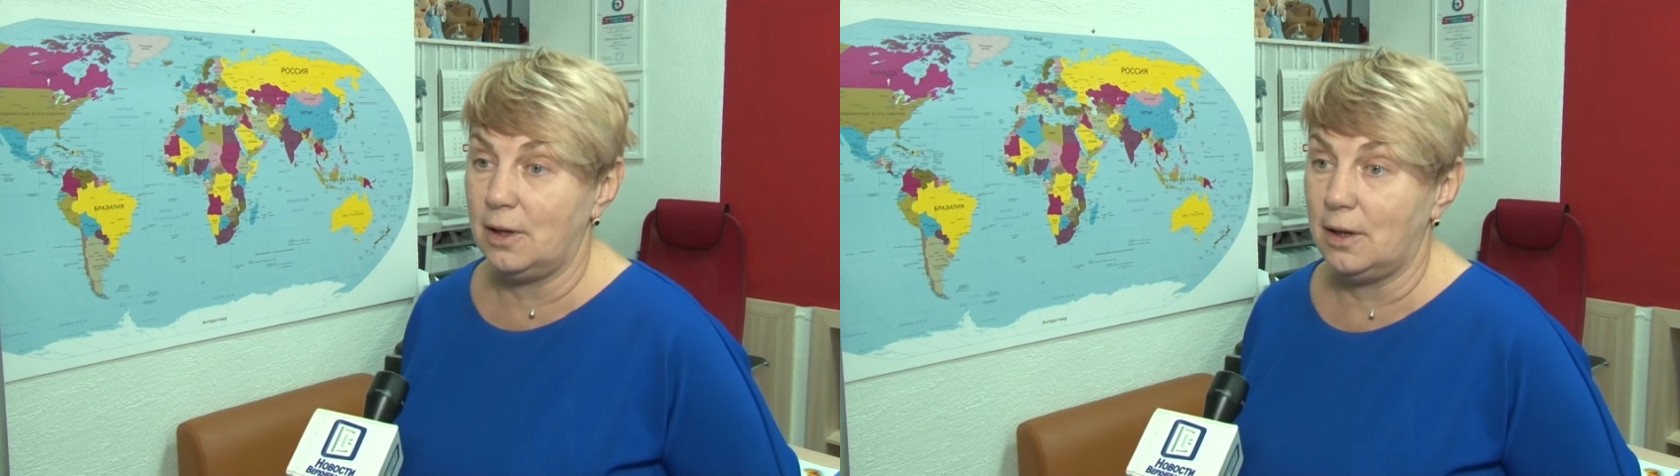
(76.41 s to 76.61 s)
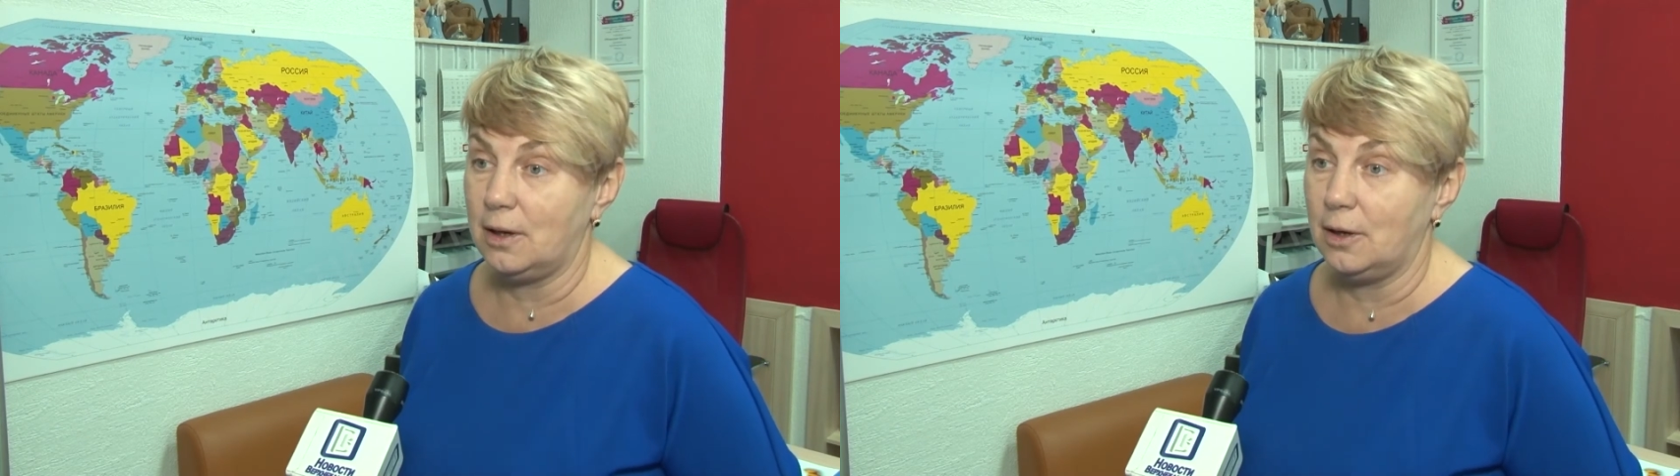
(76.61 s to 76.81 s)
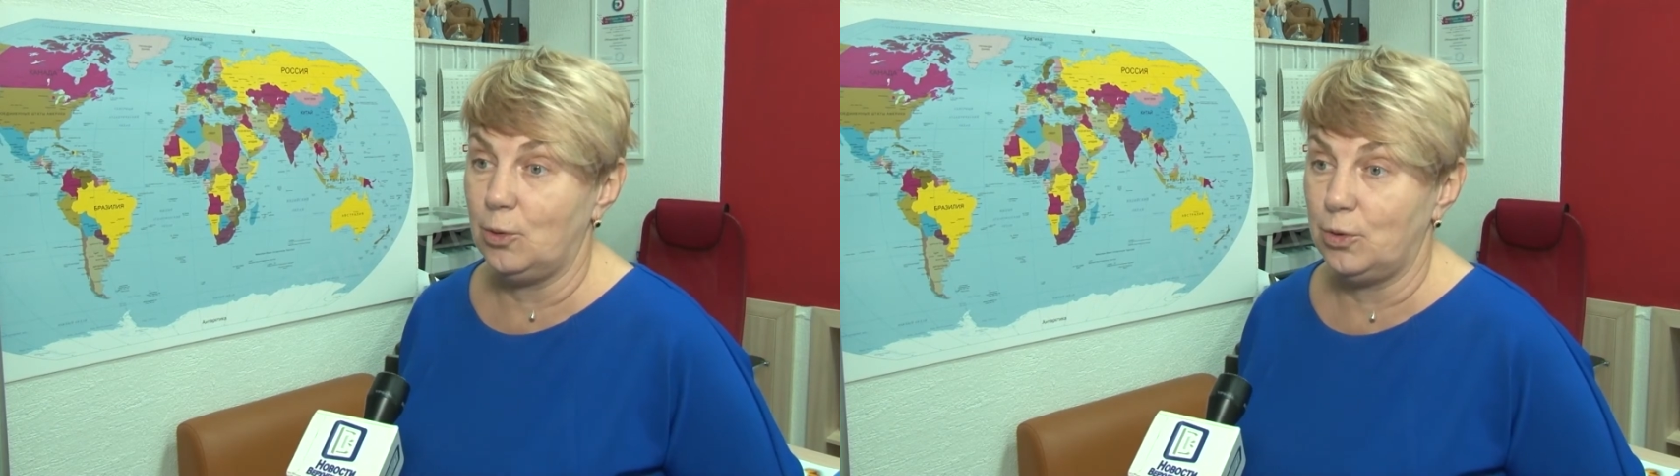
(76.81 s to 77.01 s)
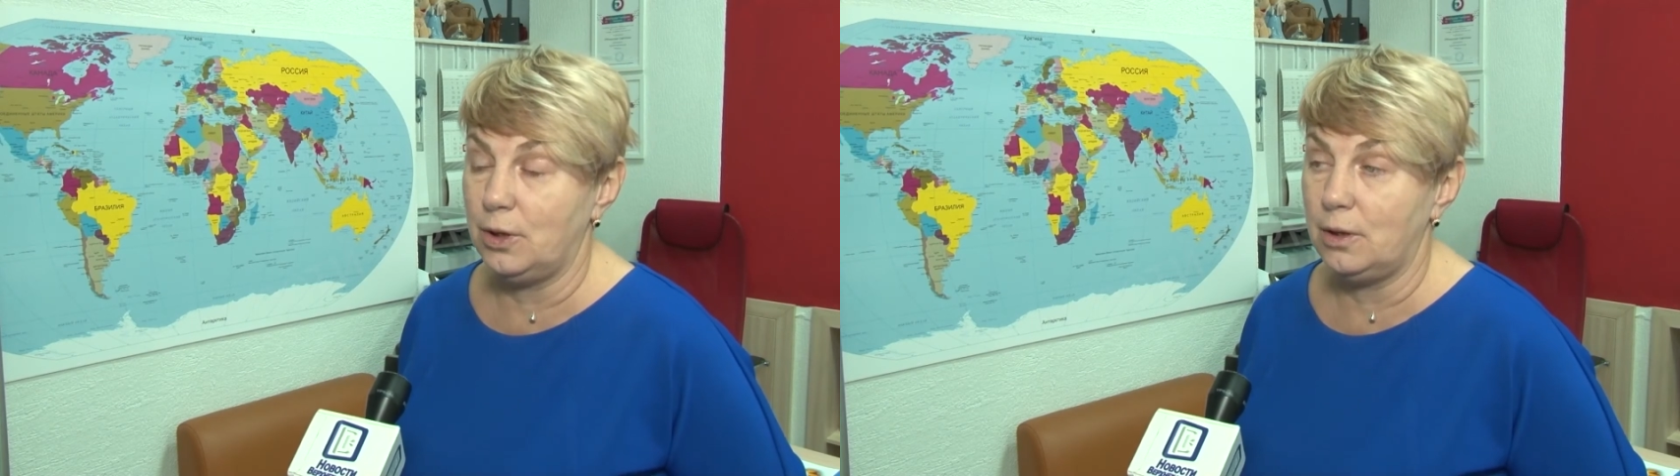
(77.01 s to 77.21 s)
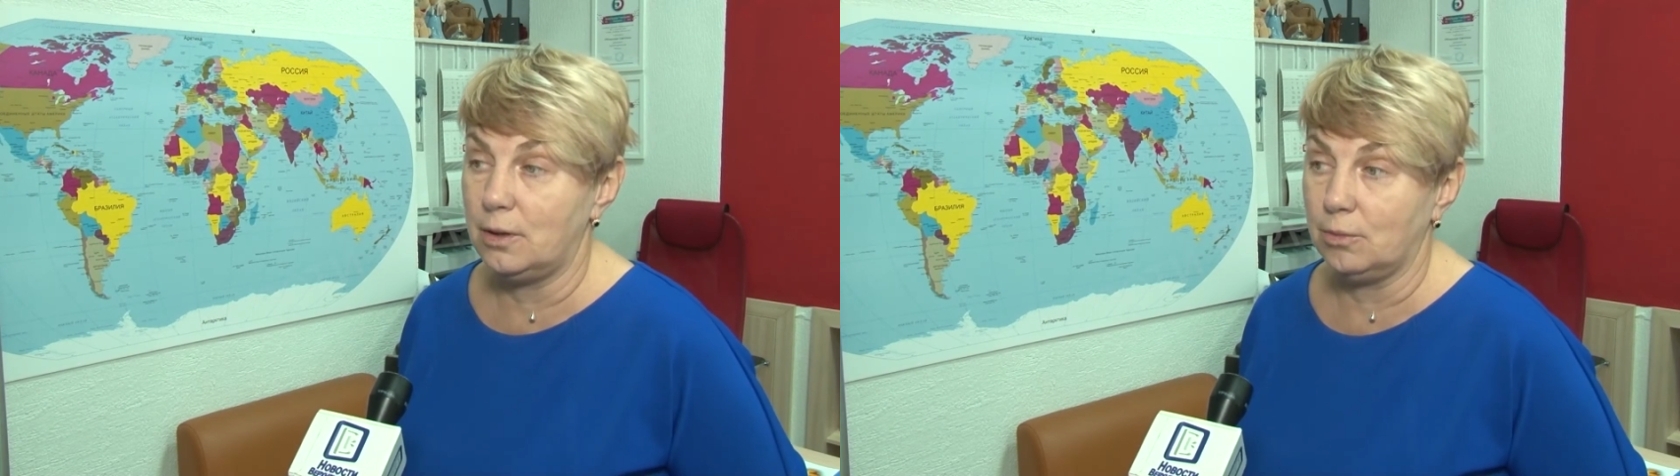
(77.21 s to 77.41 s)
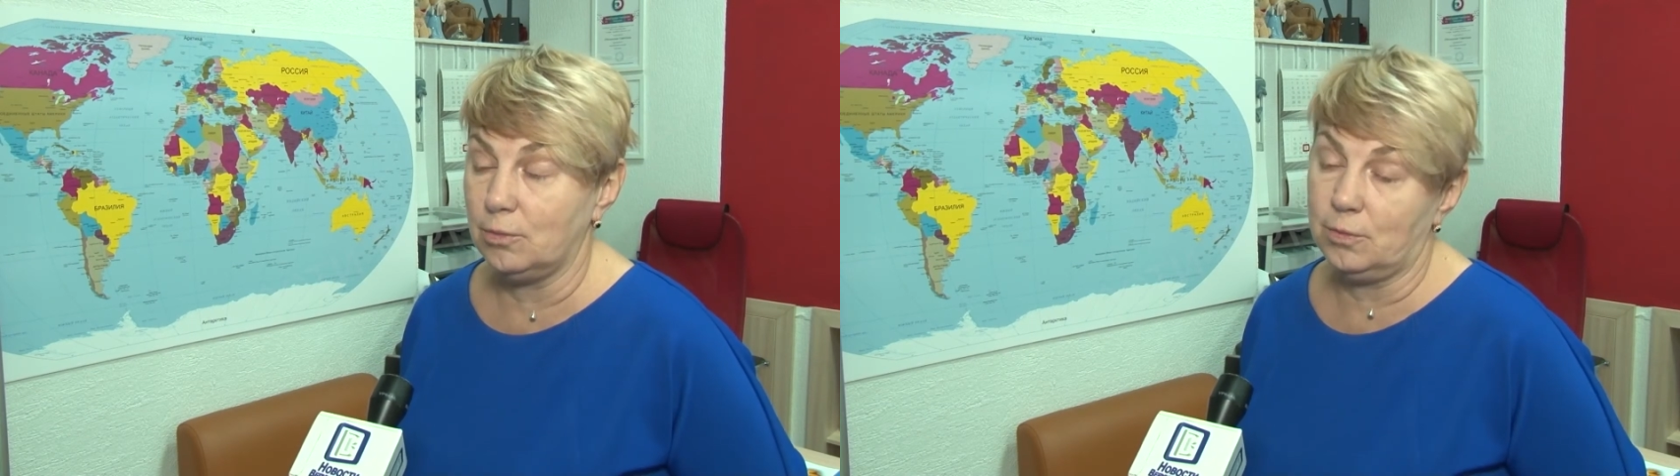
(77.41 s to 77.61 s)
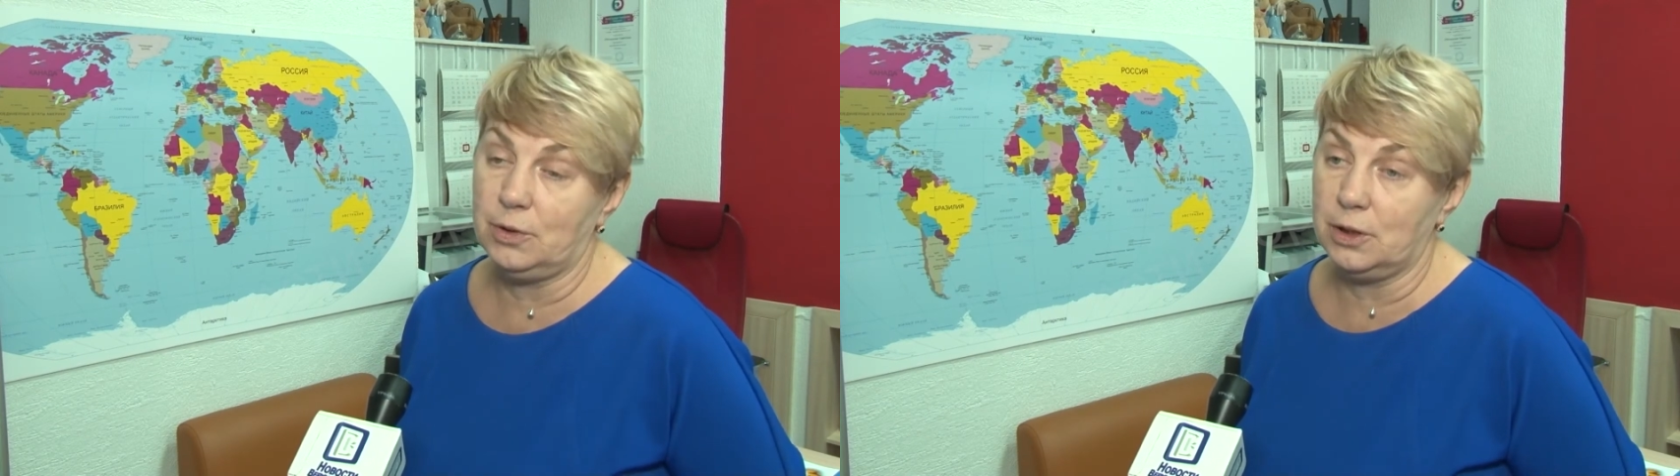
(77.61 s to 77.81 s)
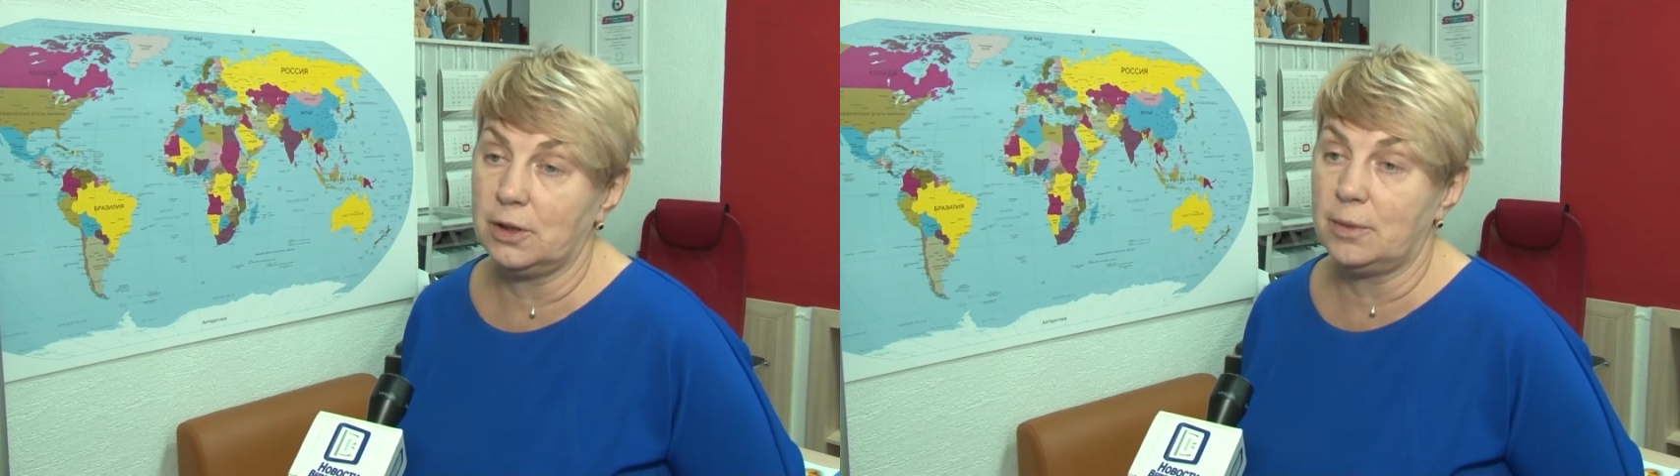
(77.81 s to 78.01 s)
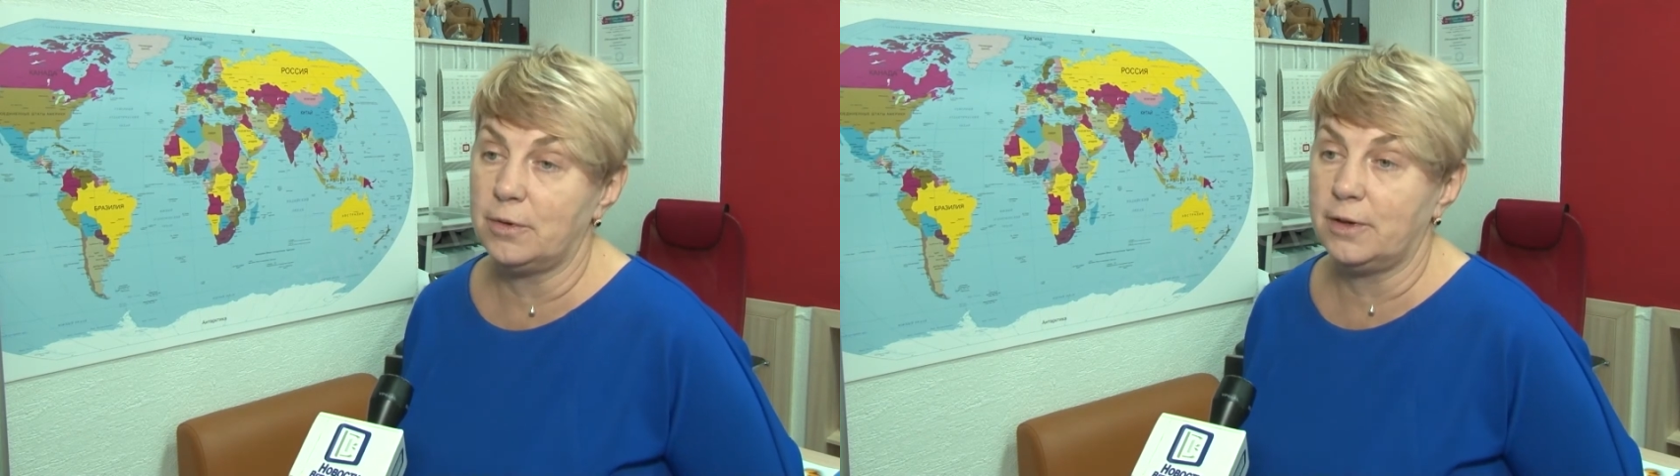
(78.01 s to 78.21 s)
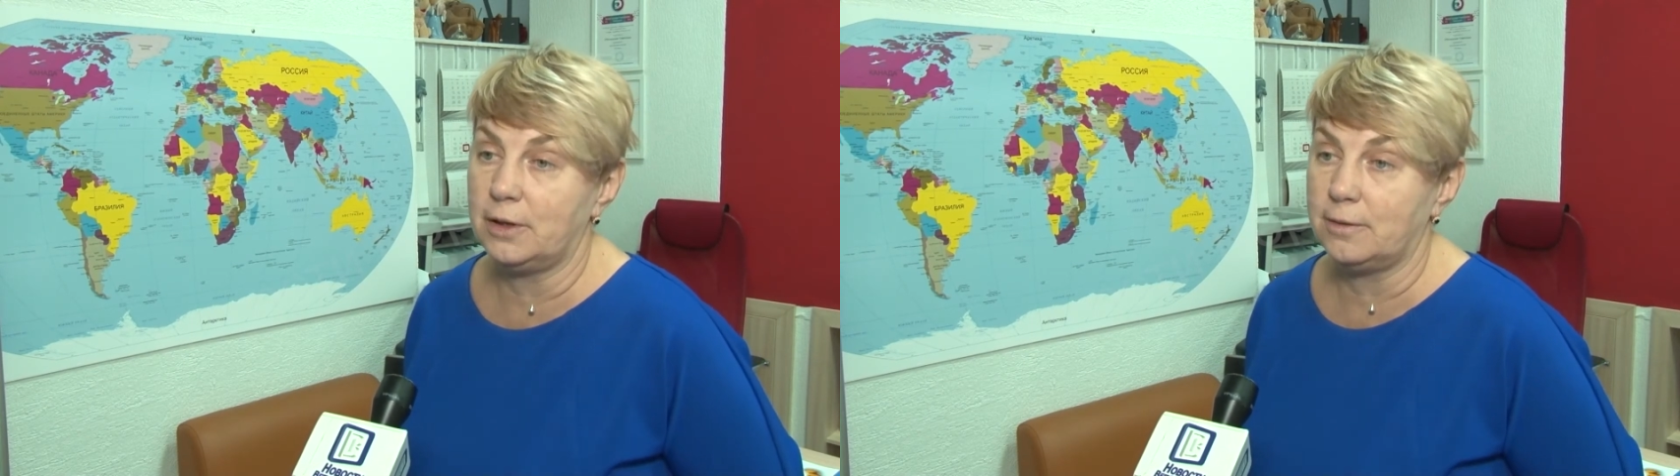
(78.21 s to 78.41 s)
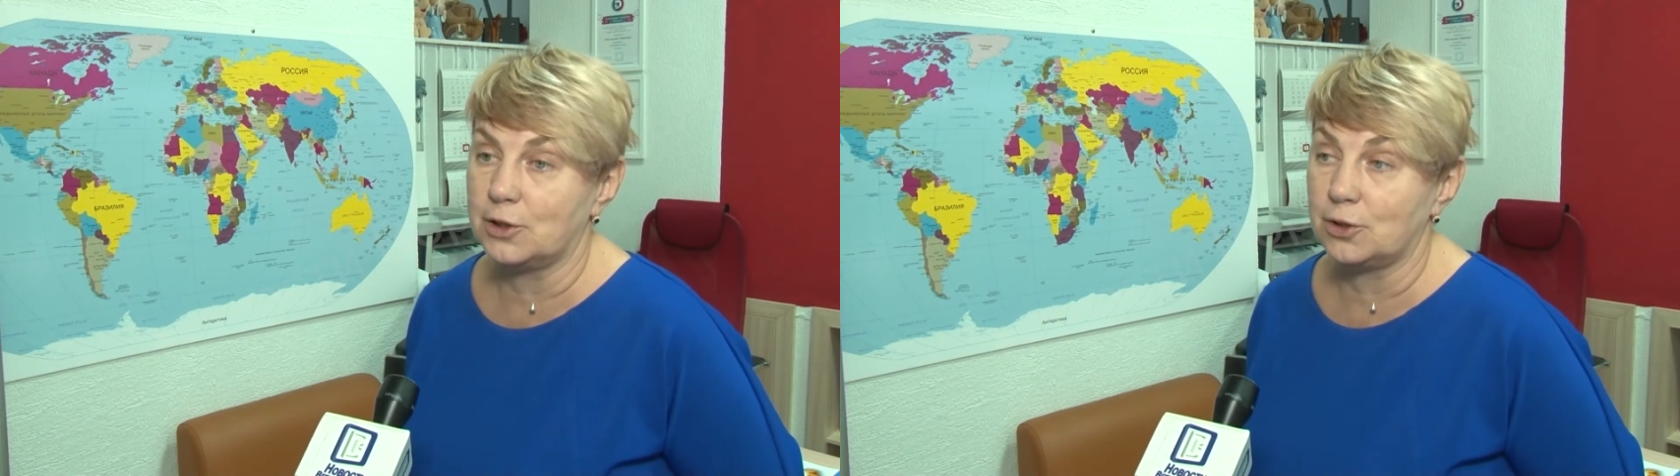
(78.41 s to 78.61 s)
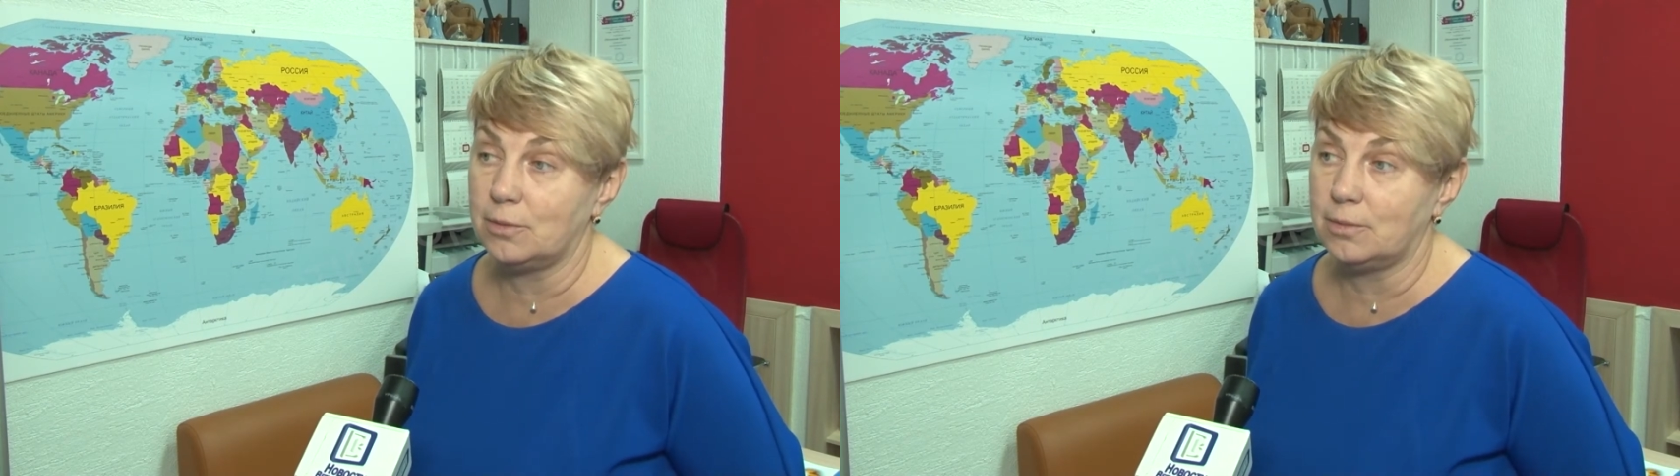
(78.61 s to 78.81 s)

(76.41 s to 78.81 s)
для людей иногда бывает важен.